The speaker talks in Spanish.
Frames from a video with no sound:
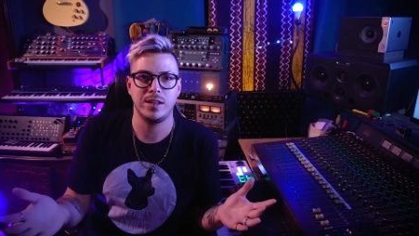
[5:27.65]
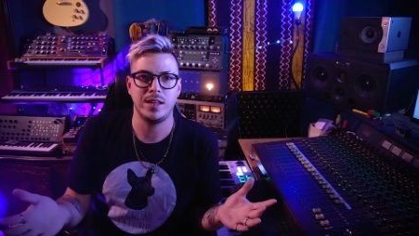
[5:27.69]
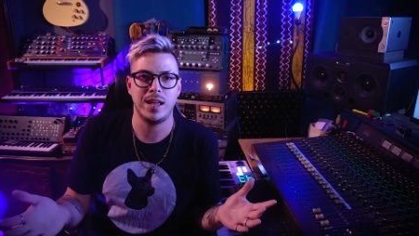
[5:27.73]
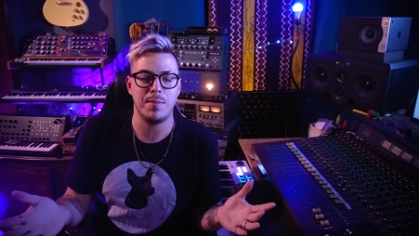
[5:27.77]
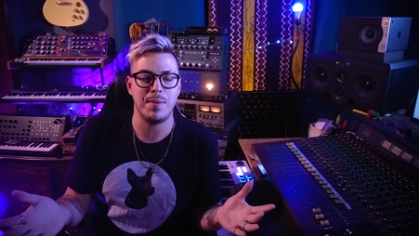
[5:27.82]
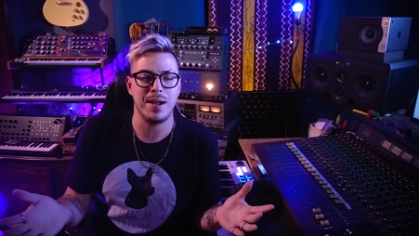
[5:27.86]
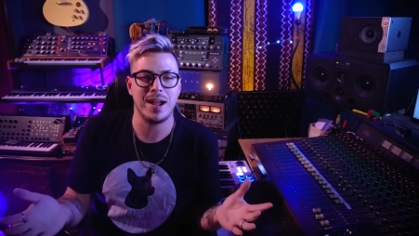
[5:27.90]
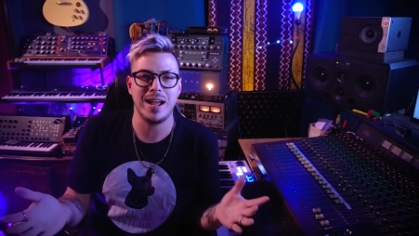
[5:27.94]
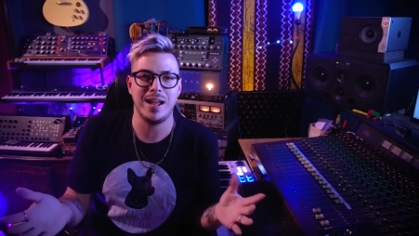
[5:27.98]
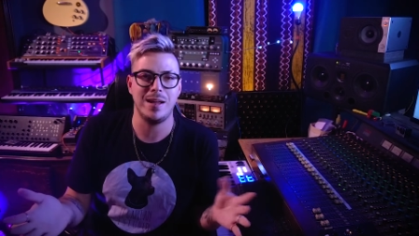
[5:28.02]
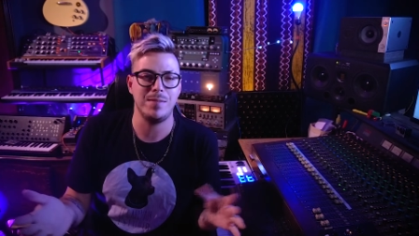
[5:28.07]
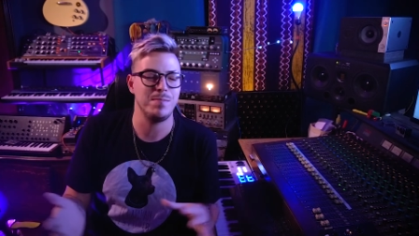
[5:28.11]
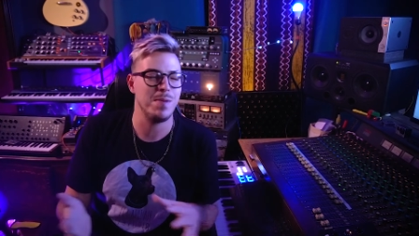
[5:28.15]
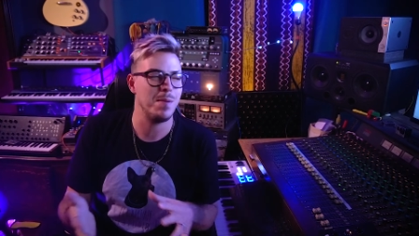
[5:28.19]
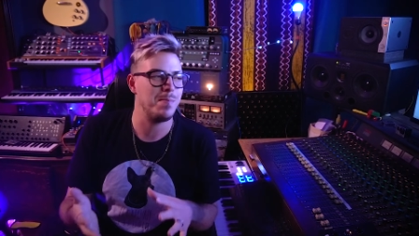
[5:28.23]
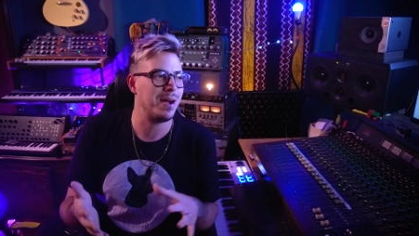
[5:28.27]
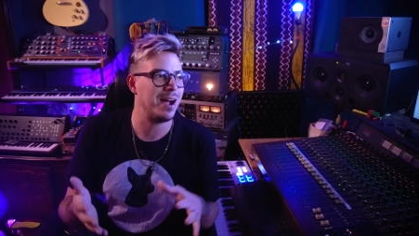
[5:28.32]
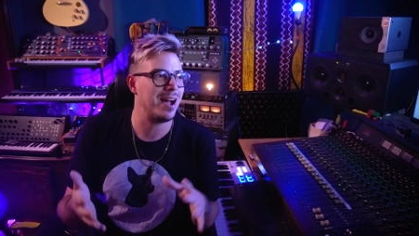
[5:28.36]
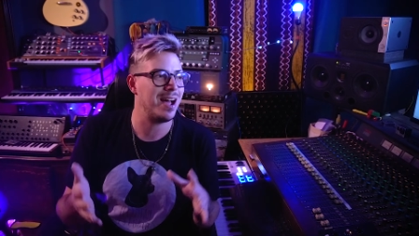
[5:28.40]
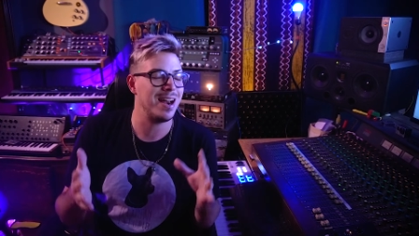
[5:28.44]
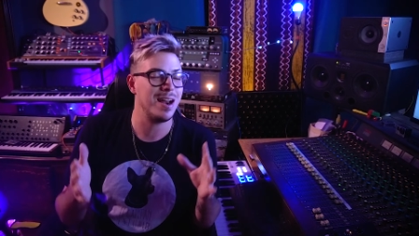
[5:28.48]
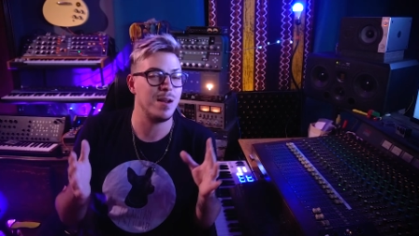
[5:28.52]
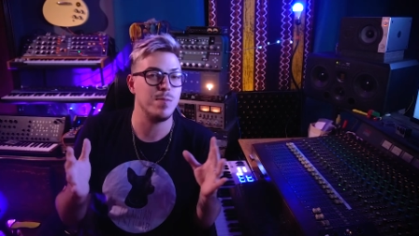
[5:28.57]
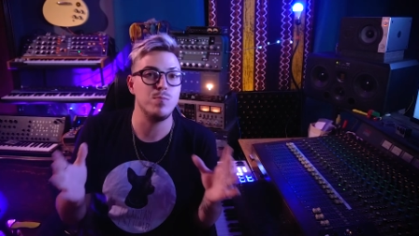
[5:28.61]
Y además que me
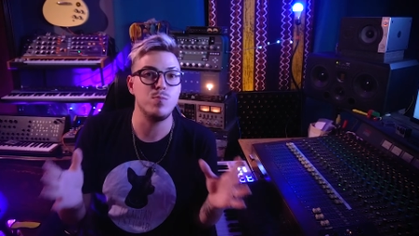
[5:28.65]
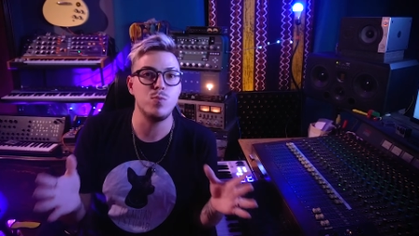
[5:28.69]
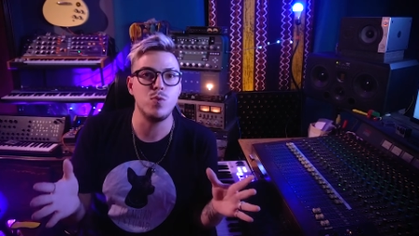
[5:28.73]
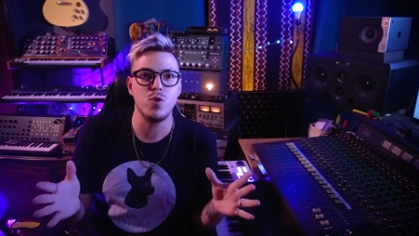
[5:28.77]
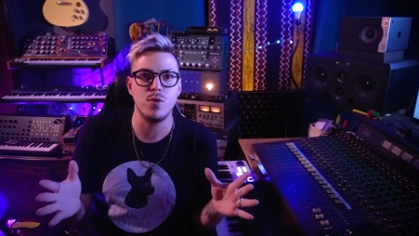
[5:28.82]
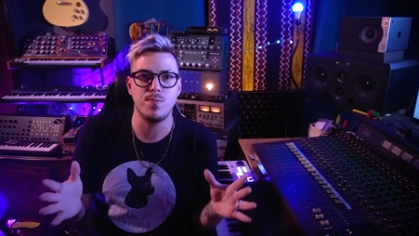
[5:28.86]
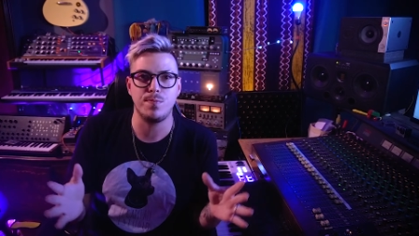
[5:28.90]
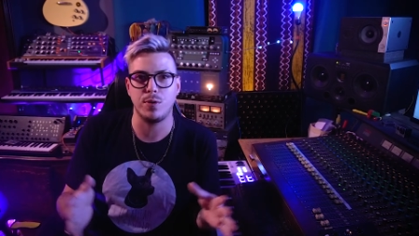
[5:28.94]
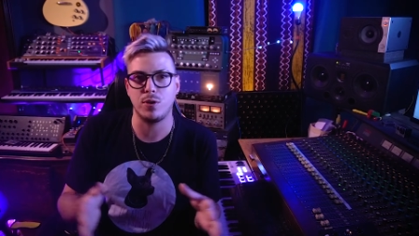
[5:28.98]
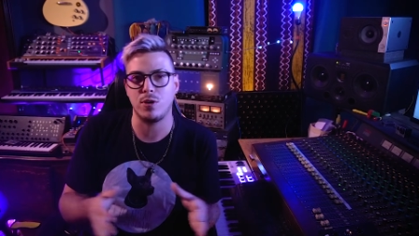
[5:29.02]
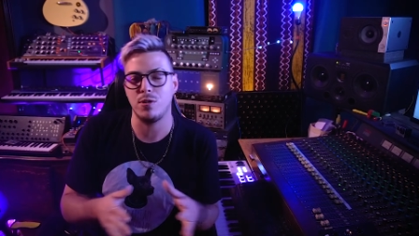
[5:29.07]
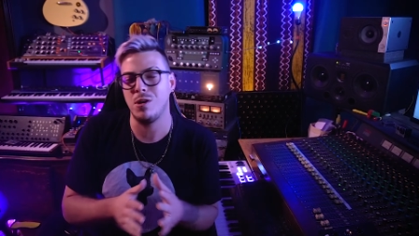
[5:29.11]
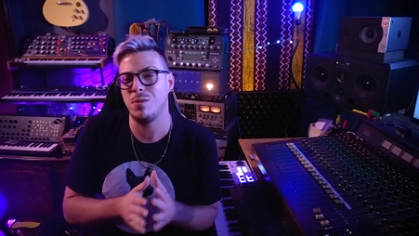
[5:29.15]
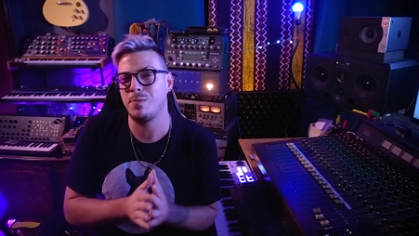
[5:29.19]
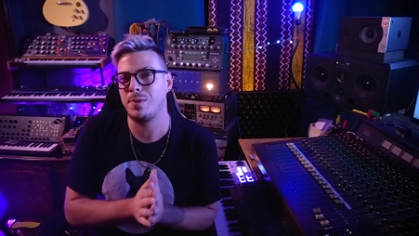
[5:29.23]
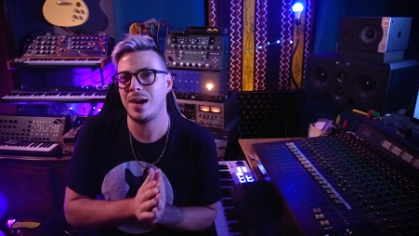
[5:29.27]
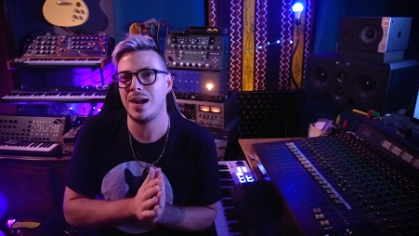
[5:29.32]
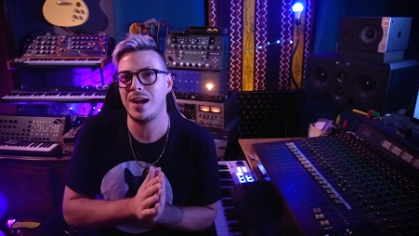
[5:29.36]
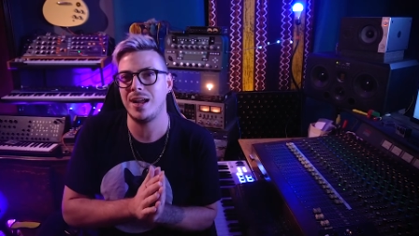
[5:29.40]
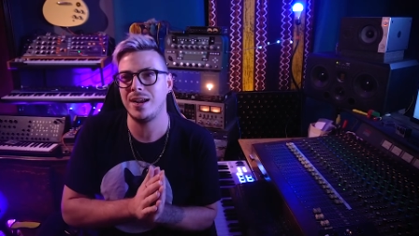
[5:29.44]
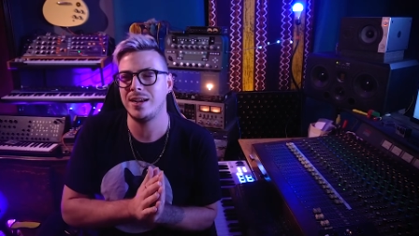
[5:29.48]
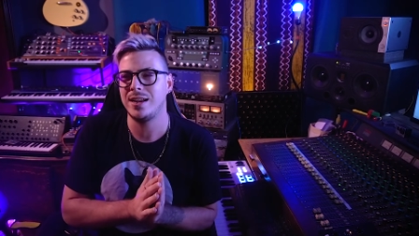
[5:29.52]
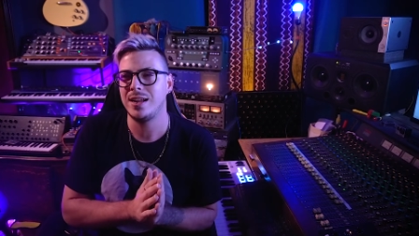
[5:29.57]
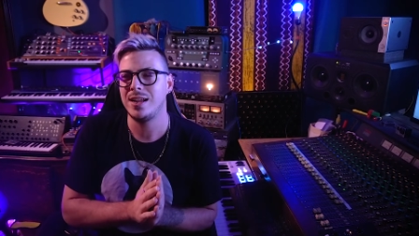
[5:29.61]
pagan muy poco, me
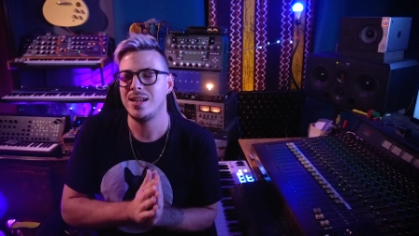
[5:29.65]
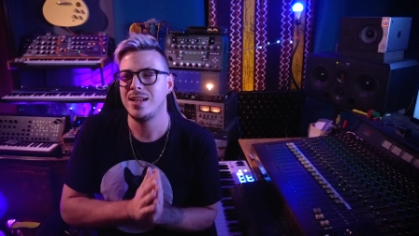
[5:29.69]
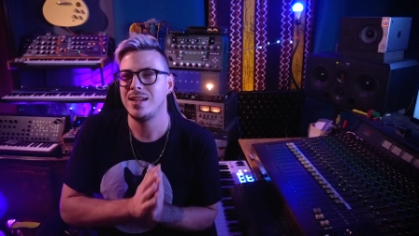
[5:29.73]
pagan